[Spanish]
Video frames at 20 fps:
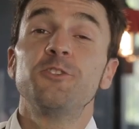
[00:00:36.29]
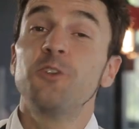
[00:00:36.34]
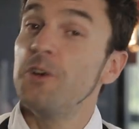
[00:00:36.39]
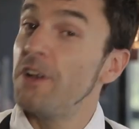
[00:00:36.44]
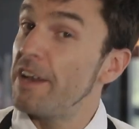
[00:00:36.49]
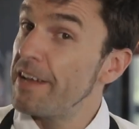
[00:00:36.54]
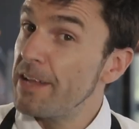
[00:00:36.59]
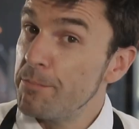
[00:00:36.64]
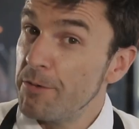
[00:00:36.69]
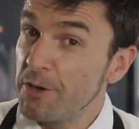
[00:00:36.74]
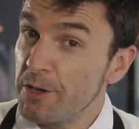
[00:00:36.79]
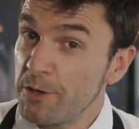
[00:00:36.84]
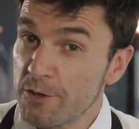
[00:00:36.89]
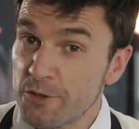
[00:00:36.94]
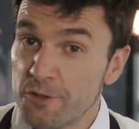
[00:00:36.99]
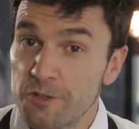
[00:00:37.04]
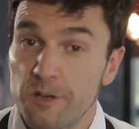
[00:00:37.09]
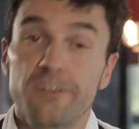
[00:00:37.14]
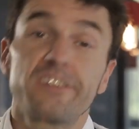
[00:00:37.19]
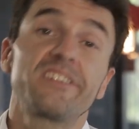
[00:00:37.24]
Todo el equipo de
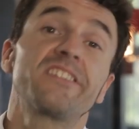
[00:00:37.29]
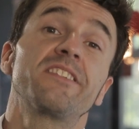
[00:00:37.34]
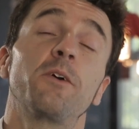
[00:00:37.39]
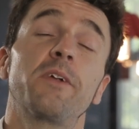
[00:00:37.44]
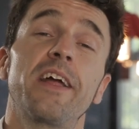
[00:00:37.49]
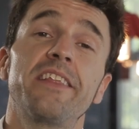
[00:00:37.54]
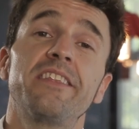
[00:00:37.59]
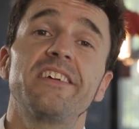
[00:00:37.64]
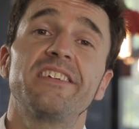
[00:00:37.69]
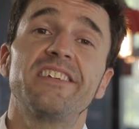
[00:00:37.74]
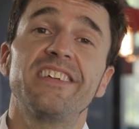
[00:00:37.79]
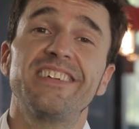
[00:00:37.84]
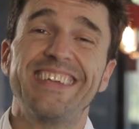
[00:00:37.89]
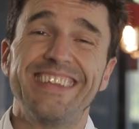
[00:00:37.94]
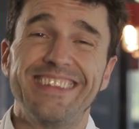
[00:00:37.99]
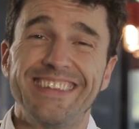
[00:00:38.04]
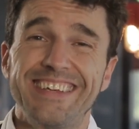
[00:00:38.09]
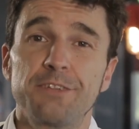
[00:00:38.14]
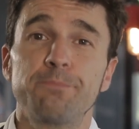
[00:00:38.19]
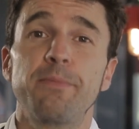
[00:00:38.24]
nuestro restaurante se
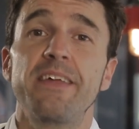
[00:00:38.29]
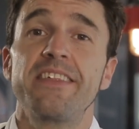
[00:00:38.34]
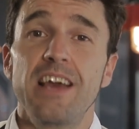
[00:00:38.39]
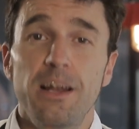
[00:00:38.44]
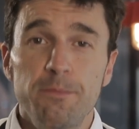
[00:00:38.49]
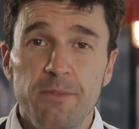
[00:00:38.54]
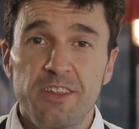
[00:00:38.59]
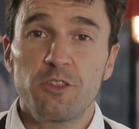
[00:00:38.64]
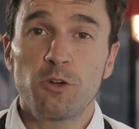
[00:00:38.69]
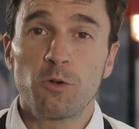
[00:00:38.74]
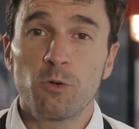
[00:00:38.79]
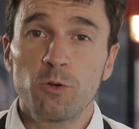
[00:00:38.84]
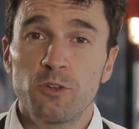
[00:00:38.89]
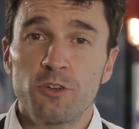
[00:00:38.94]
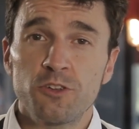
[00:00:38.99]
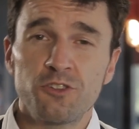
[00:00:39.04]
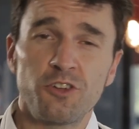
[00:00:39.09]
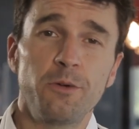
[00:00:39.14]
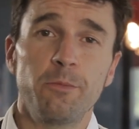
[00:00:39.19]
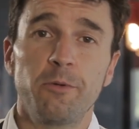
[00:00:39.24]
siente especialmente
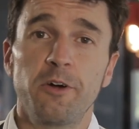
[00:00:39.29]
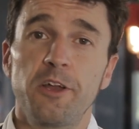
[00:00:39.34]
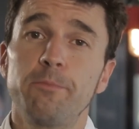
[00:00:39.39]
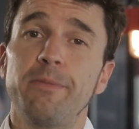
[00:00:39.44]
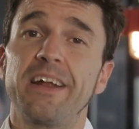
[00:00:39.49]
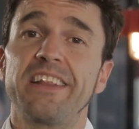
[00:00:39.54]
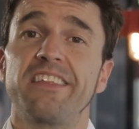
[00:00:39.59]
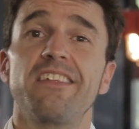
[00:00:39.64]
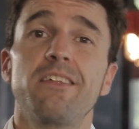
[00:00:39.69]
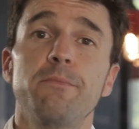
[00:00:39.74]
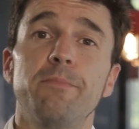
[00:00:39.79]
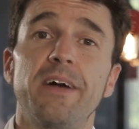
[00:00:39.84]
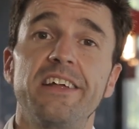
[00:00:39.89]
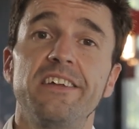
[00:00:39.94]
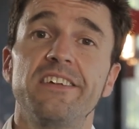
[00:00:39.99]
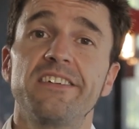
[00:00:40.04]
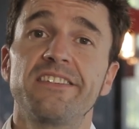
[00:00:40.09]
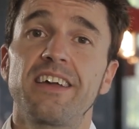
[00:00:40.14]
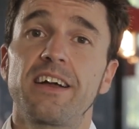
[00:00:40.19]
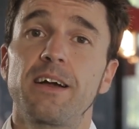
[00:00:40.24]
orgulloso de poder participar
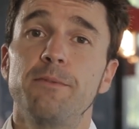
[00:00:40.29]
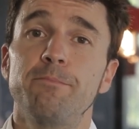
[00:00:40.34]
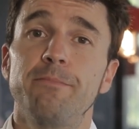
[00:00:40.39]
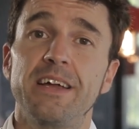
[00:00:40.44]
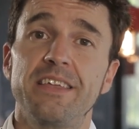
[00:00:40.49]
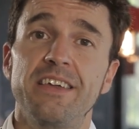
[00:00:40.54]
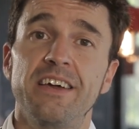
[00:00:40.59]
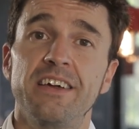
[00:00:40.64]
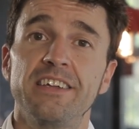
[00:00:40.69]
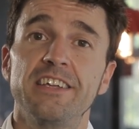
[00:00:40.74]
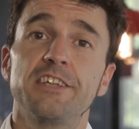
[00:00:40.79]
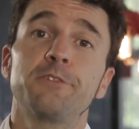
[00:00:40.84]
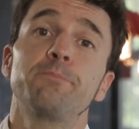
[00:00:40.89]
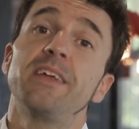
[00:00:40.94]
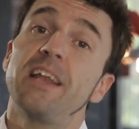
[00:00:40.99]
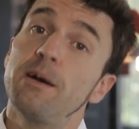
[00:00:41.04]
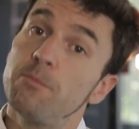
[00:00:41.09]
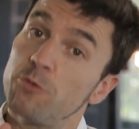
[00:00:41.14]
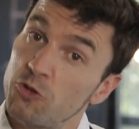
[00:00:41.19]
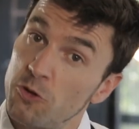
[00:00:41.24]
en esta campaña y
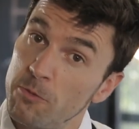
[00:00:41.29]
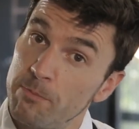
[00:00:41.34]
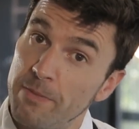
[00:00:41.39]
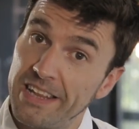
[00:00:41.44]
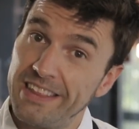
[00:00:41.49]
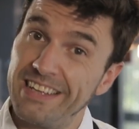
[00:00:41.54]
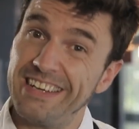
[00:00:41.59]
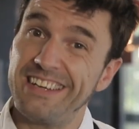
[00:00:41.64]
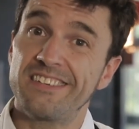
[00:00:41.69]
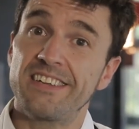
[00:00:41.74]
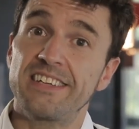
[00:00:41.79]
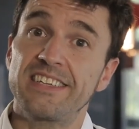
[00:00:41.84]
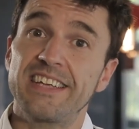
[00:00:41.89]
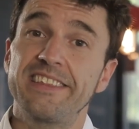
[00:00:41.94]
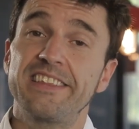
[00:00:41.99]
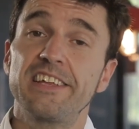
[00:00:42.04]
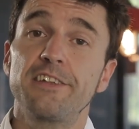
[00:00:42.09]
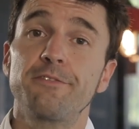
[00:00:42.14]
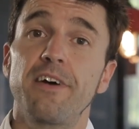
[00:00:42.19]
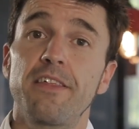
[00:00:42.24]
esperamos compartir esa
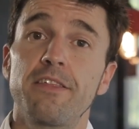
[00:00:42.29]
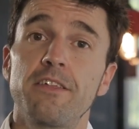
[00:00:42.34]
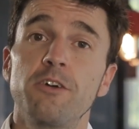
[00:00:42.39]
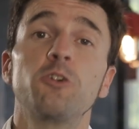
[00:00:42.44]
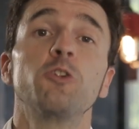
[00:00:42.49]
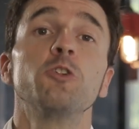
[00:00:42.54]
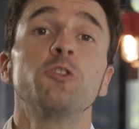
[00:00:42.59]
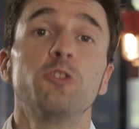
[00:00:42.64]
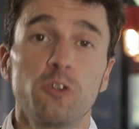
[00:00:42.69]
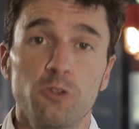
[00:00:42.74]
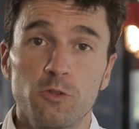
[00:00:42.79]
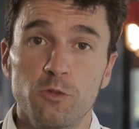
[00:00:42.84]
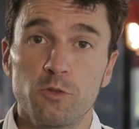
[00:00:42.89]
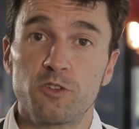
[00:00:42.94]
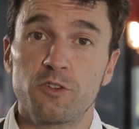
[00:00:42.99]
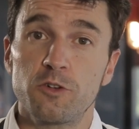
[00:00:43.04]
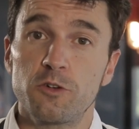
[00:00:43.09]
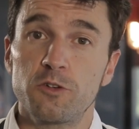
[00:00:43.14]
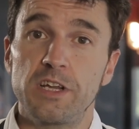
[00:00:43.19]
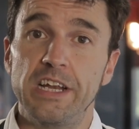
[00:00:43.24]
satisfacción con todos
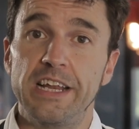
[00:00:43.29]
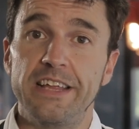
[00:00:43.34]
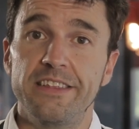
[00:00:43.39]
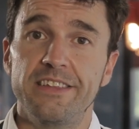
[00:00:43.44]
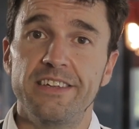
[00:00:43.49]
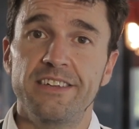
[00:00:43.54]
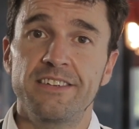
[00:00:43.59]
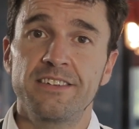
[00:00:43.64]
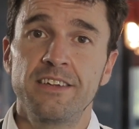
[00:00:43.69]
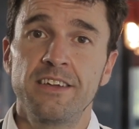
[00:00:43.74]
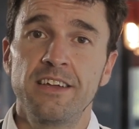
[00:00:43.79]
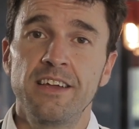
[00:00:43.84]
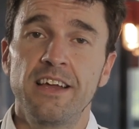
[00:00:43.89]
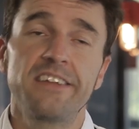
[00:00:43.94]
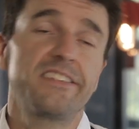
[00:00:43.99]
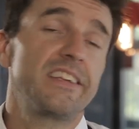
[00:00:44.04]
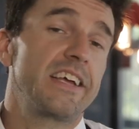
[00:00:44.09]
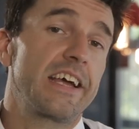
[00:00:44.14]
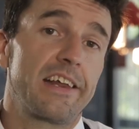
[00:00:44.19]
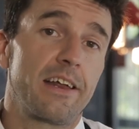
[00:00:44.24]
nuestros clientes.
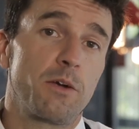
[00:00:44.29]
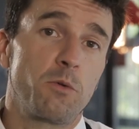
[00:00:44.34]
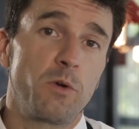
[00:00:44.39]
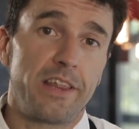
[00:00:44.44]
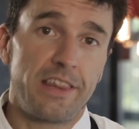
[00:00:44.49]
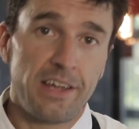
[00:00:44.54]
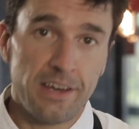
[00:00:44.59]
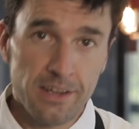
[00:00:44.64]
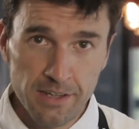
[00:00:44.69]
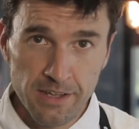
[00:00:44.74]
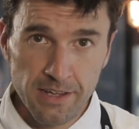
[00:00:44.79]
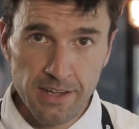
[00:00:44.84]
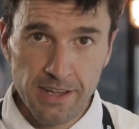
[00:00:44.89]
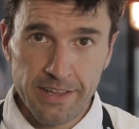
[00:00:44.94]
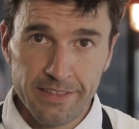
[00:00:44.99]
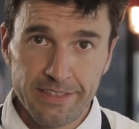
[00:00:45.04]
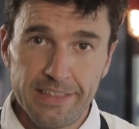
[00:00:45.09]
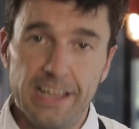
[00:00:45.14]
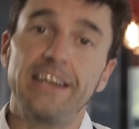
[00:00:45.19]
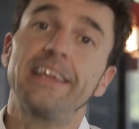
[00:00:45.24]
Así que recuerda,
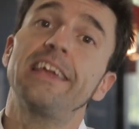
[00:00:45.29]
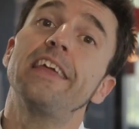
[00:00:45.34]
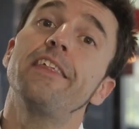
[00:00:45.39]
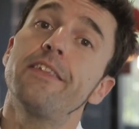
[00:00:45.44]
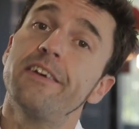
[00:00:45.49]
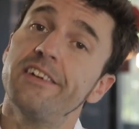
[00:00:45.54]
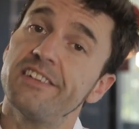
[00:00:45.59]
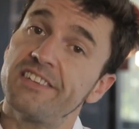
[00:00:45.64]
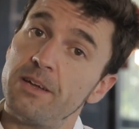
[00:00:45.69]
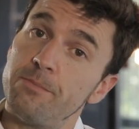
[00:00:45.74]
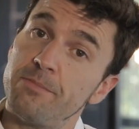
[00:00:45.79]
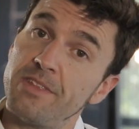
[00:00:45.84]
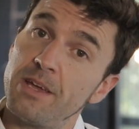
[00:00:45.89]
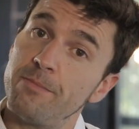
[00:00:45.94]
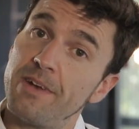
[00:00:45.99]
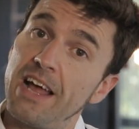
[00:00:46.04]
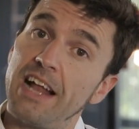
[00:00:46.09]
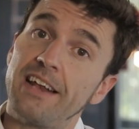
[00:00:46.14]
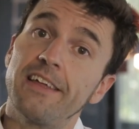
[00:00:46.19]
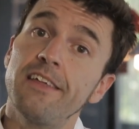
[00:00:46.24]
del 15 de
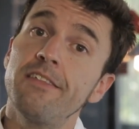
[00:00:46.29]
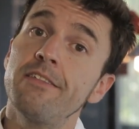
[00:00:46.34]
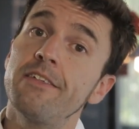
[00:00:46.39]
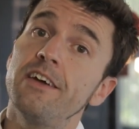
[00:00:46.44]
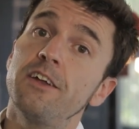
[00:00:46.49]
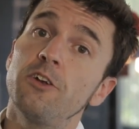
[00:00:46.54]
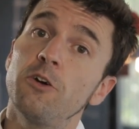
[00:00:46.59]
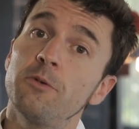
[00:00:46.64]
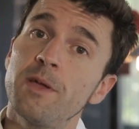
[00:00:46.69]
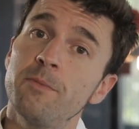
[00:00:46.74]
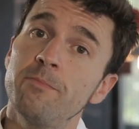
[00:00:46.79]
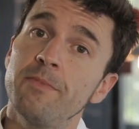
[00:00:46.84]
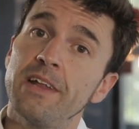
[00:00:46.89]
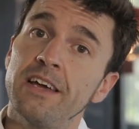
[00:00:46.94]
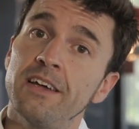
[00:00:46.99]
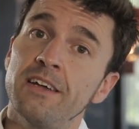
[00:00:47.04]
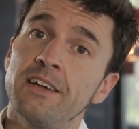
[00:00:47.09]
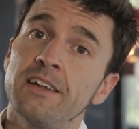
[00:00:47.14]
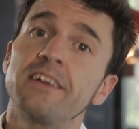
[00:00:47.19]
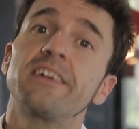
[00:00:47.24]
septiembre al 15 de
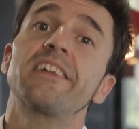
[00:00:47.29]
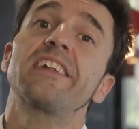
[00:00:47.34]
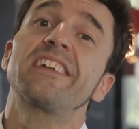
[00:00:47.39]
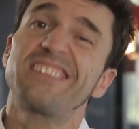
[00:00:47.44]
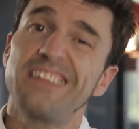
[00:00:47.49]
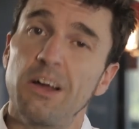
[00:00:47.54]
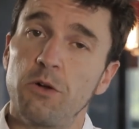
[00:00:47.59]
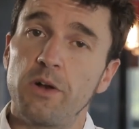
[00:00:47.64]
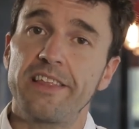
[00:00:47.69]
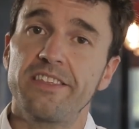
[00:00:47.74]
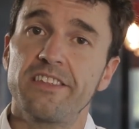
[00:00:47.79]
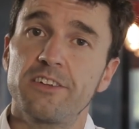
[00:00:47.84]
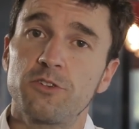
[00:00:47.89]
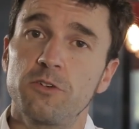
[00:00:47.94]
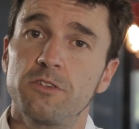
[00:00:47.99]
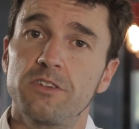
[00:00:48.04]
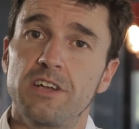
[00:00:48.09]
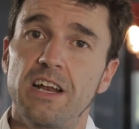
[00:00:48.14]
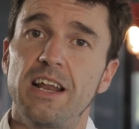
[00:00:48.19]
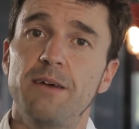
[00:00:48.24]
noviembre,
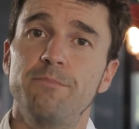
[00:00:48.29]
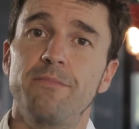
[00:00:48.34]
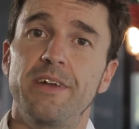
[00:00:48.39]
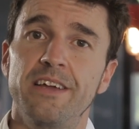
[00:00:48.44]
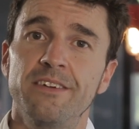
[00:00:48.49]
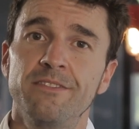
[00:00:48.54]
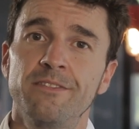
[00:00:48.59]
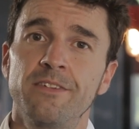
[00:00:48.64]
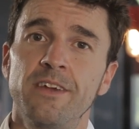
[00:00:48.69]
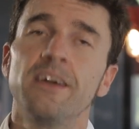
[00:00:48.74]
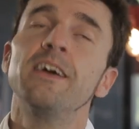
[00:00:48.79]
Restaurantes contra el Hambre.